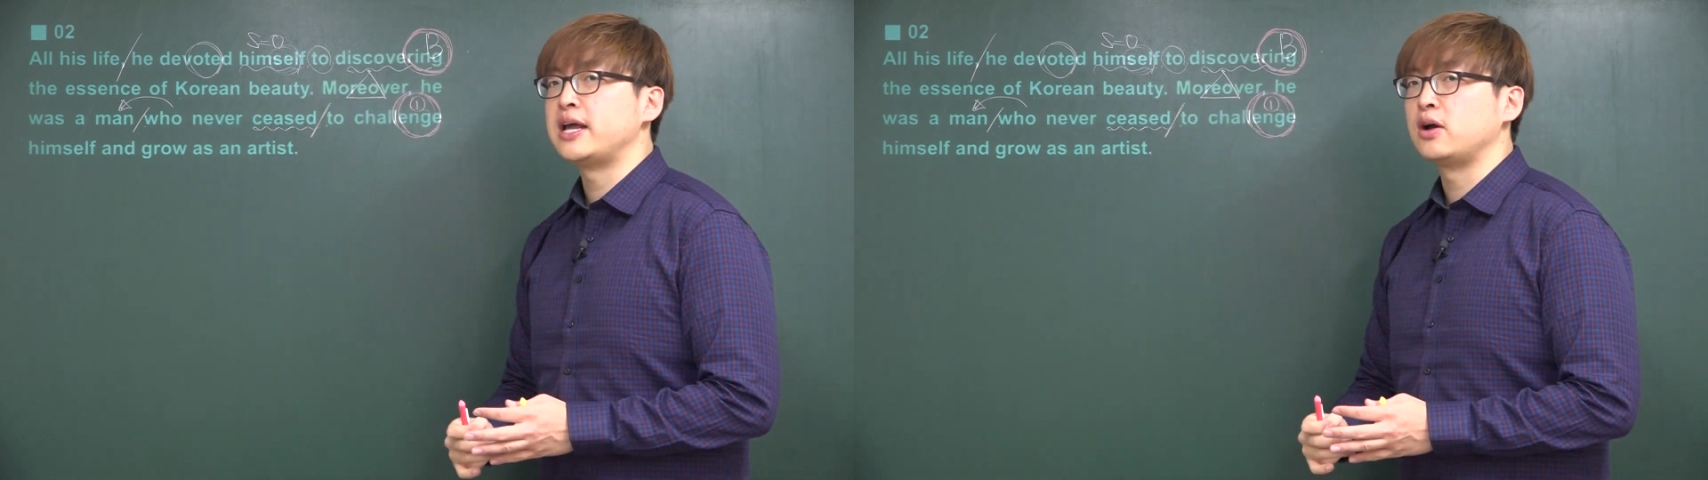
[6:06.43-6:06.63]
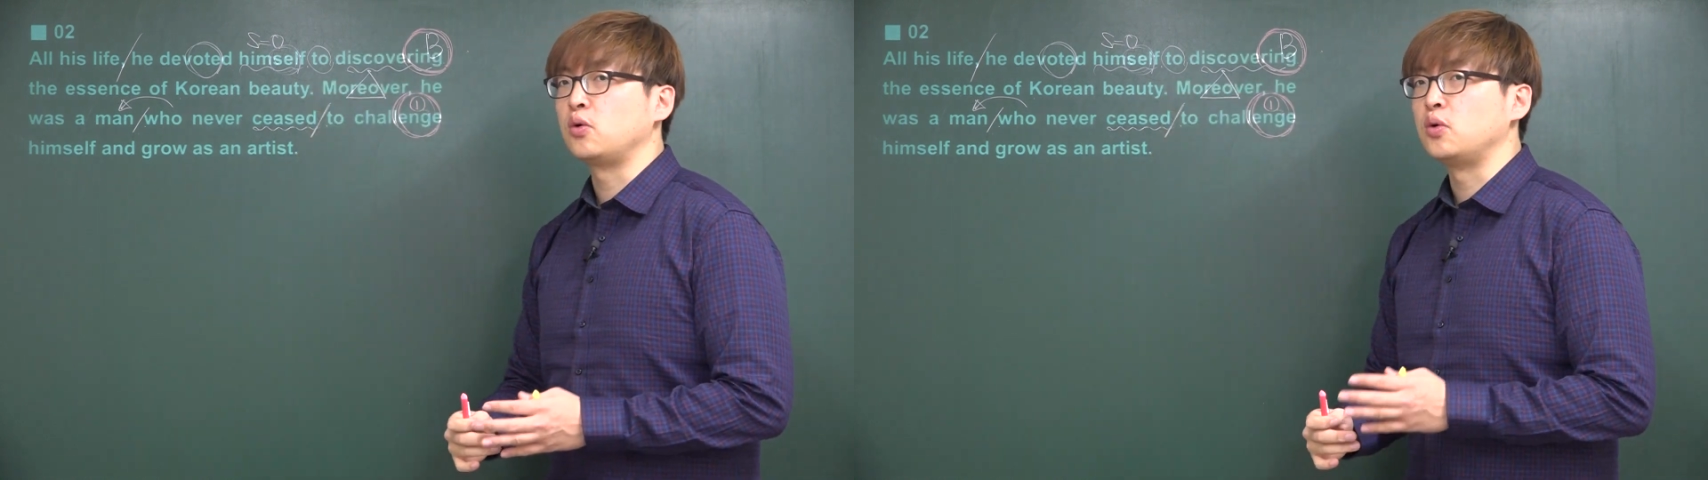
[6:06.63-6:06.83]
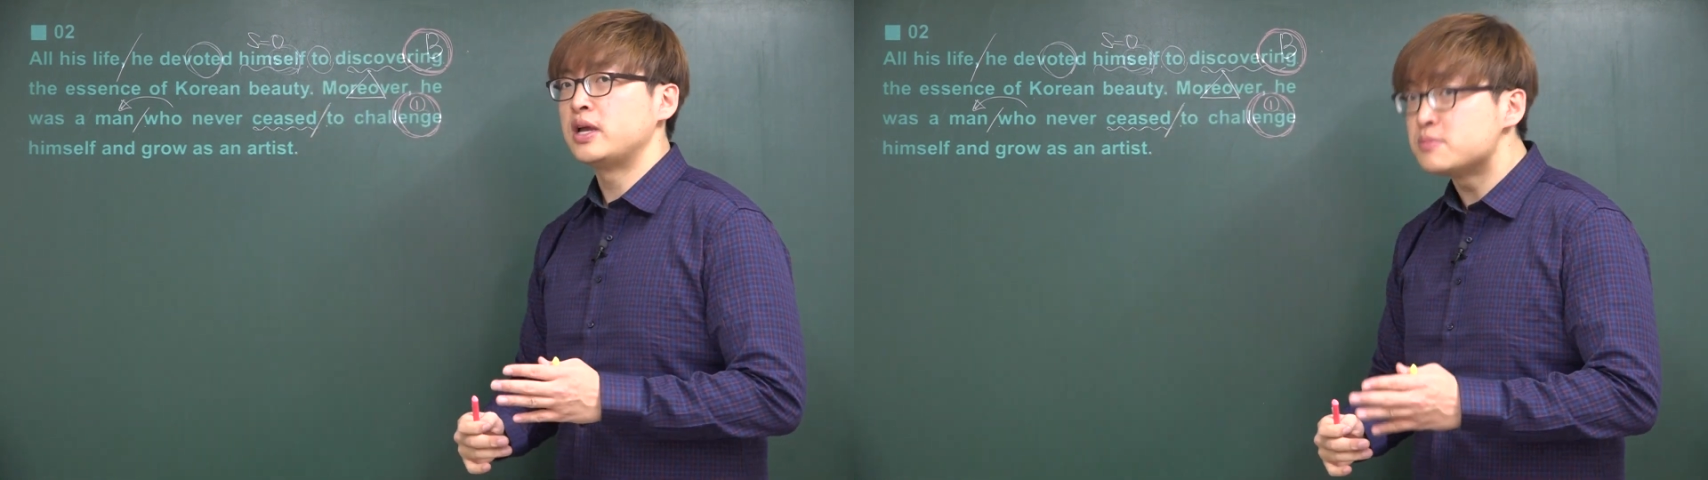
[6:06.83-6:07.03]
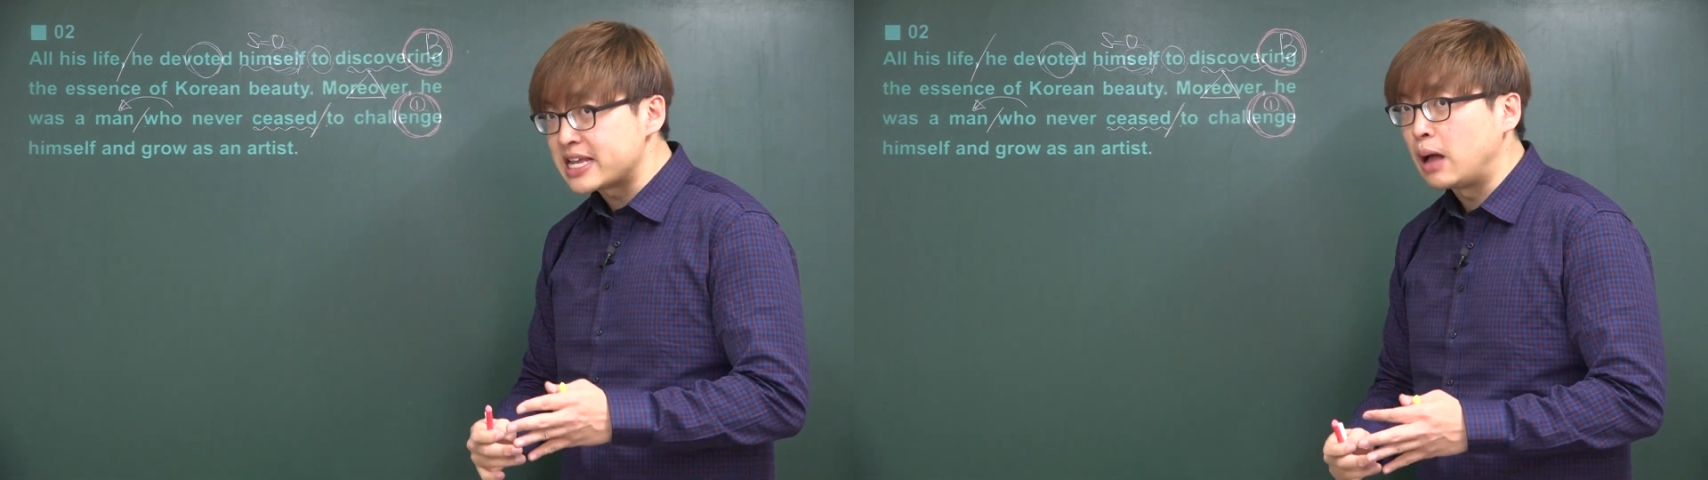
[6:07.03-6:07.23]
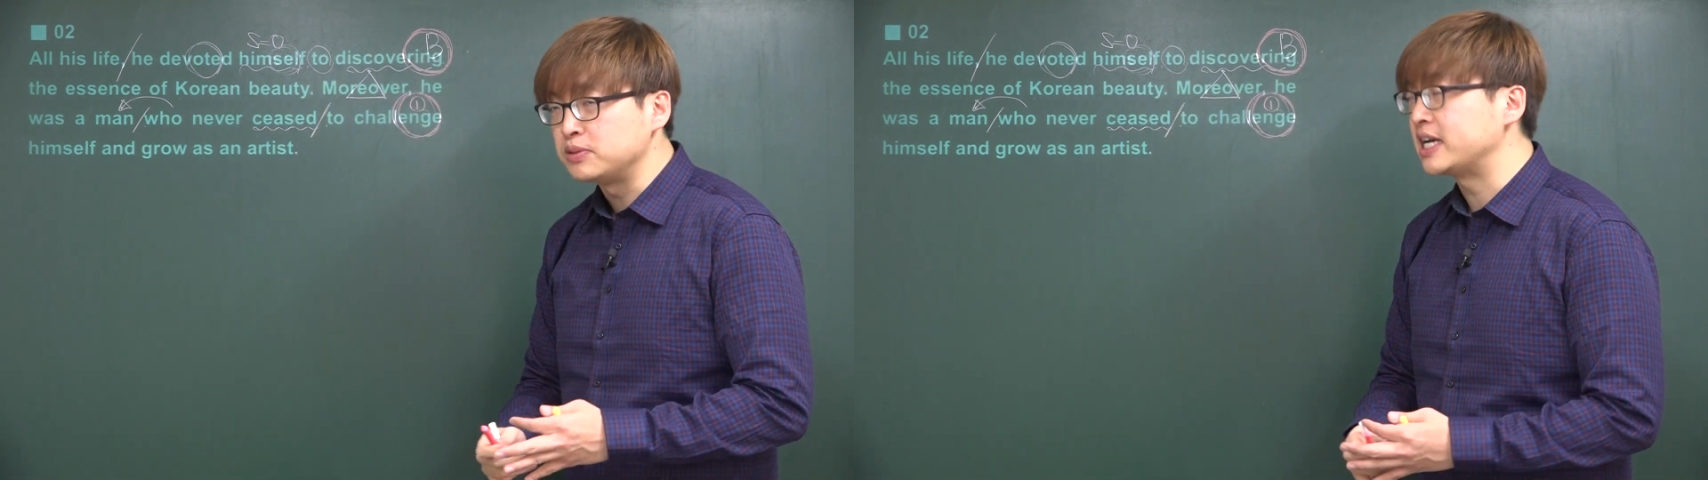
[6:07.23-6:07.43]
않았고
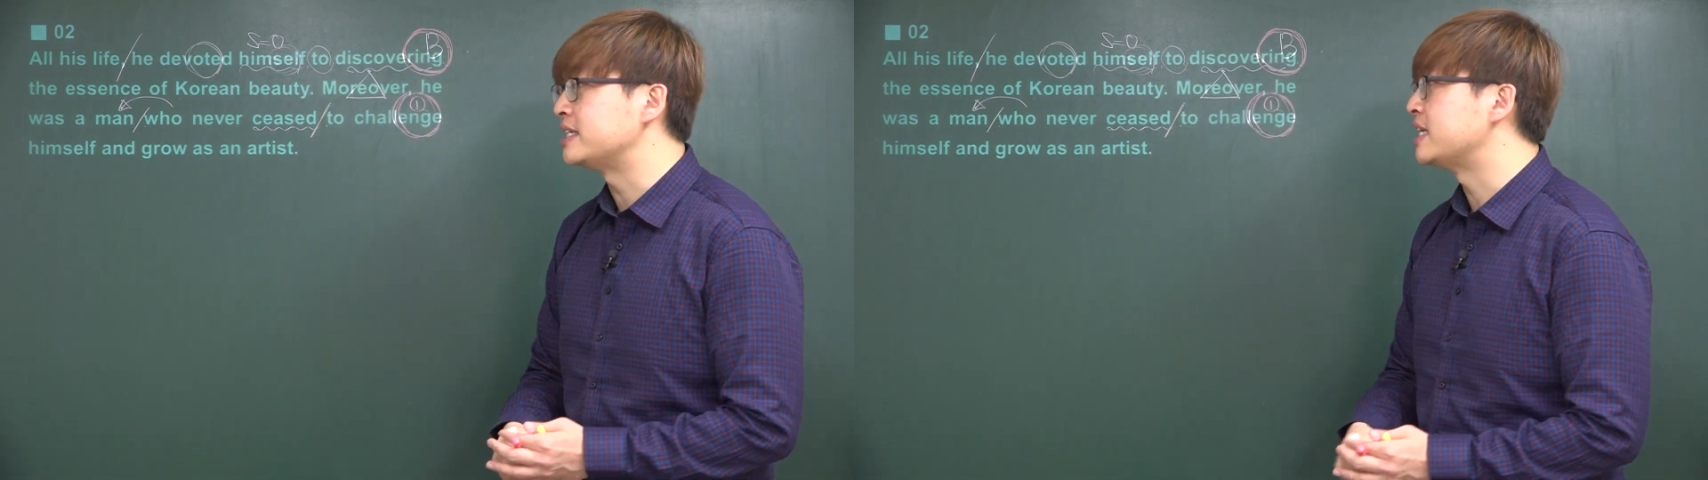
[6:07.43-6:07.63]
himself, 자기